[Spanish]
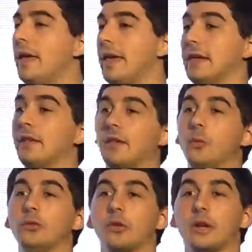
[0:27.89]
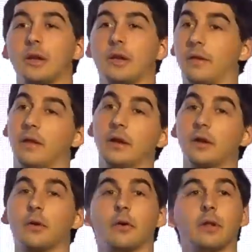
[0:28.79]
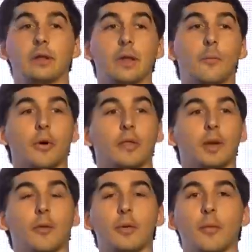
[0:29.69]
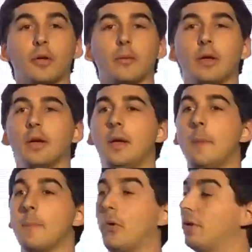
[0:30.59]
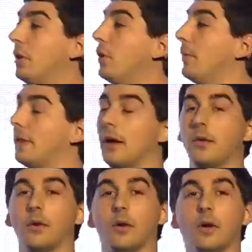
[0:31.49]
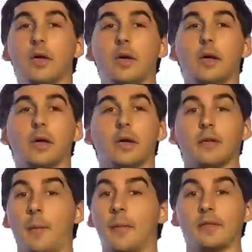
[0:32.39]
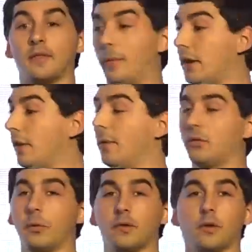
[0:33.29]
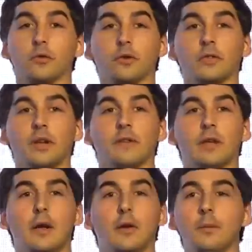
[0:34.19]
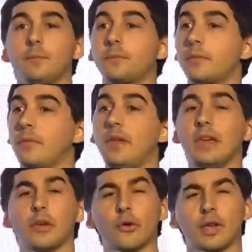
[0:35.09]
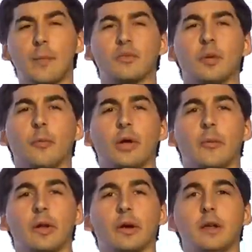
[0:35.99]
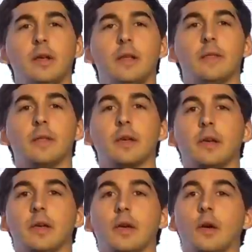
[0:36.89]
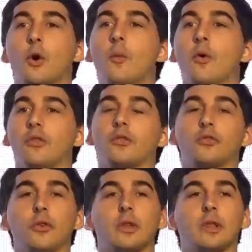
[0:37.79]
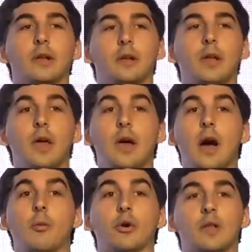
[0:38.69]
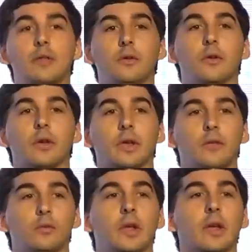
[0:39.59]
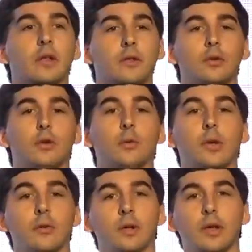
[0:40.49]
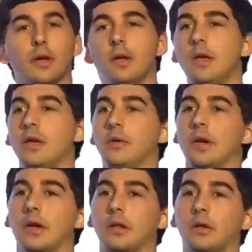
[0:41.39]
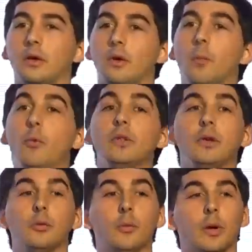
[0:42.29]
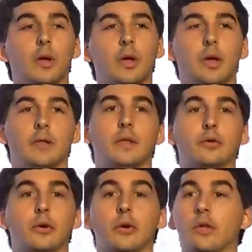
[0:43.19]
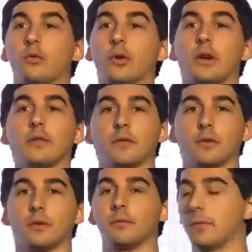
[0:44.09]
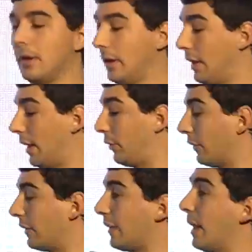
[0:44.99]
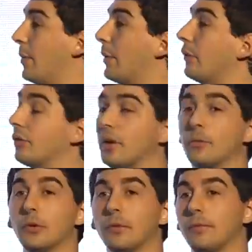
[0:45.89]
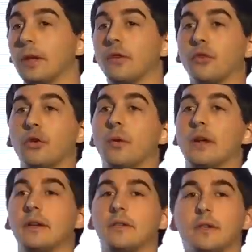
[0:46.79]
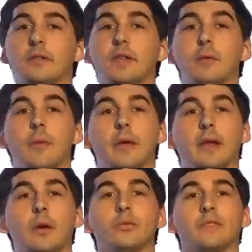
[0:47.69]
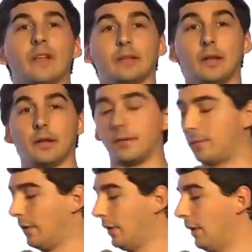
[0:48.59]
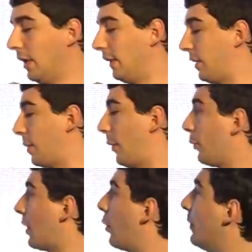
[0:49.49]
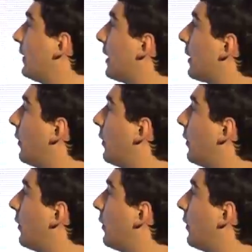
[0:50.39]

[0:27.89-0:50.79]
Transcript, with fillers: y en el segundo track, que es el resto del tiempo que tenemos disponible, vamos a tener un invitado eh, que va a participar, que va a subirse con nosotros al escenario y con quien vamos a poder hablar de eh, cómo ellos hoy están abordando lo que es una gestión de nube híbrida y una gestión multinube dentro de lo que es su organización. Entonces, el primer concepto del que yo quiero hablarles es IBM Cloud Satellite. Y siempre me gusta comenzar